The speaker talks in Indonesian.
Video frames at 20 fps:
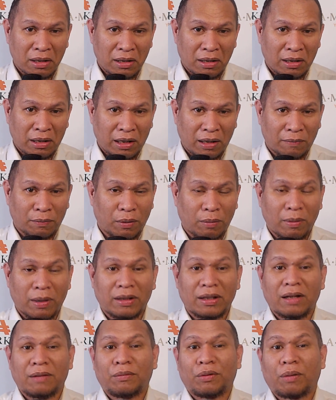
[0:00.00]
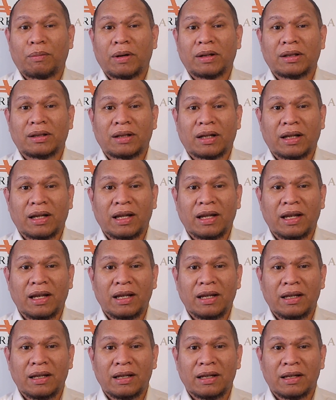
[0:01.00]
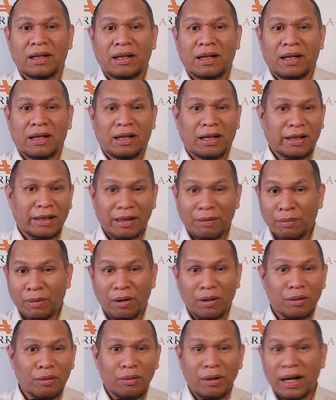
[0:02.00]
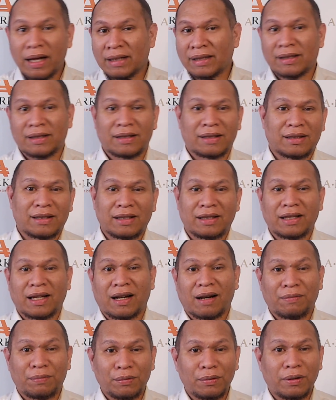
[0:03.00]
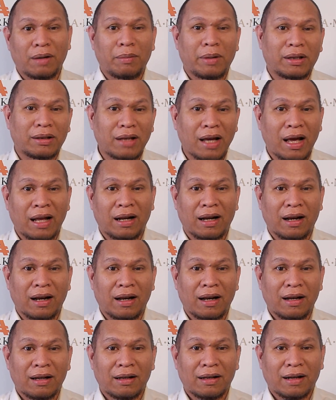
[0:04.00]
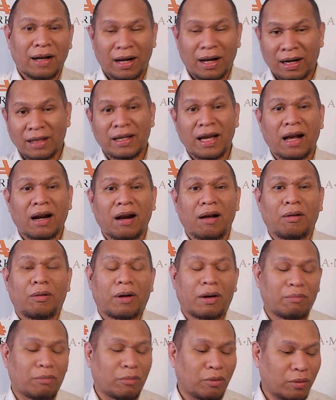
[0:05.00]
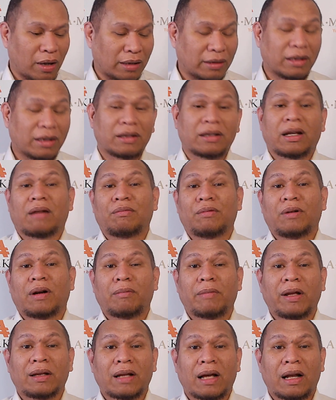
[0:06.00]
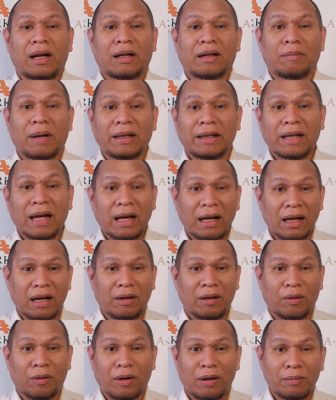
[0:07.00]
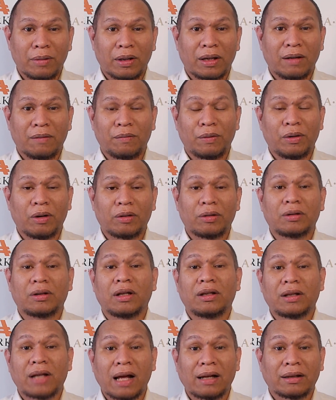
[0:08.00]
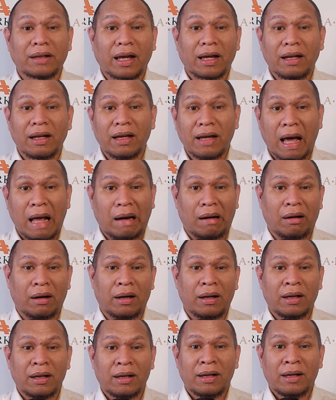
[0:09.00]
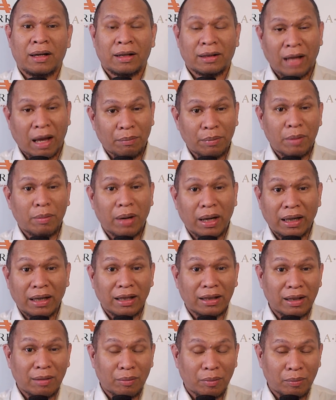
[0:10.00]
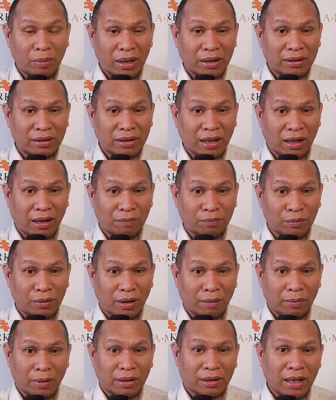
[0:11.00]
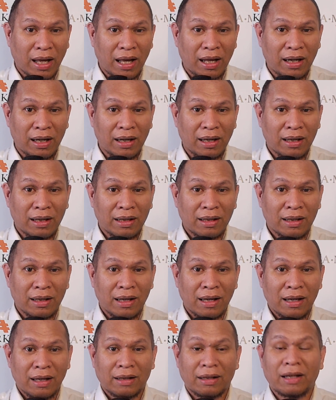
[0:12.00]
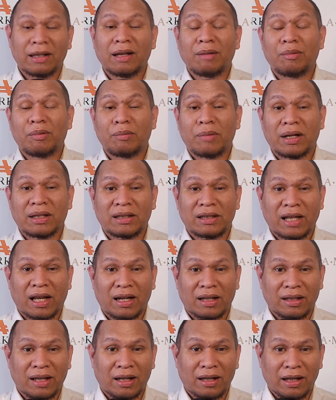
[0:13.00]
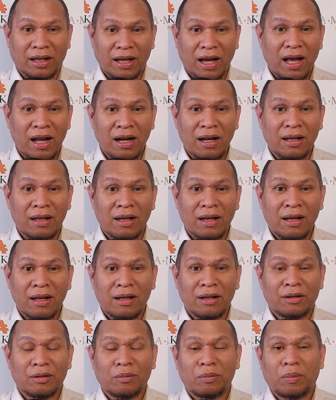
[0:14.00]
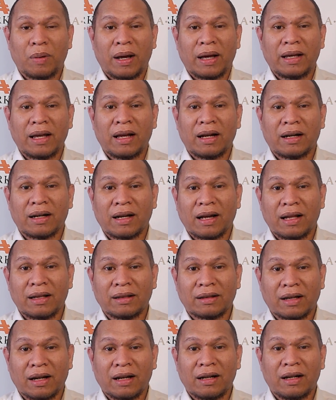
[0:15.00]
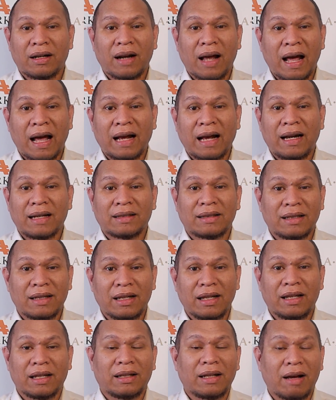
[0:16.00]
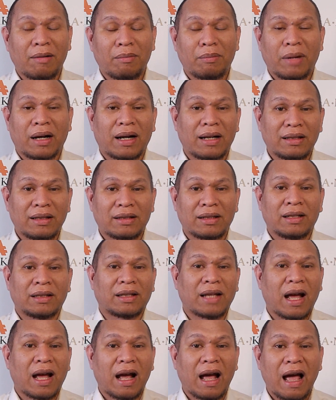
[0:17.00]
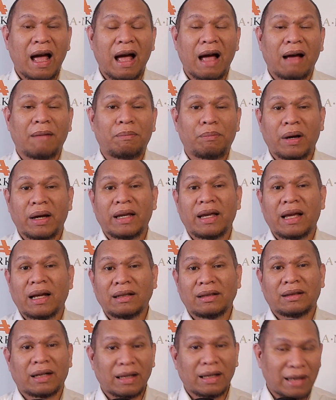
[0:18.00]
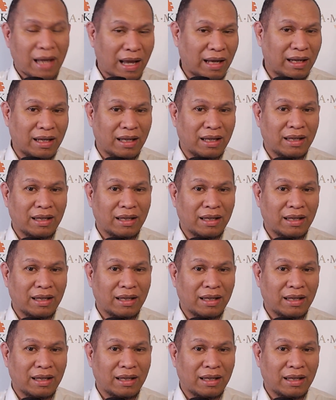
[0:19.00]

informasi-informasi terkini kita mengulas secara fundamental karena jarang orang mengulasnya secara fundamental kebanyakan orang bikin video itu tentang teknikal tapi mari kita membahas secara fundamental kita membahas secara teknikal supaya rekan trader ada sedikit gambaran tentang apa yang terjadi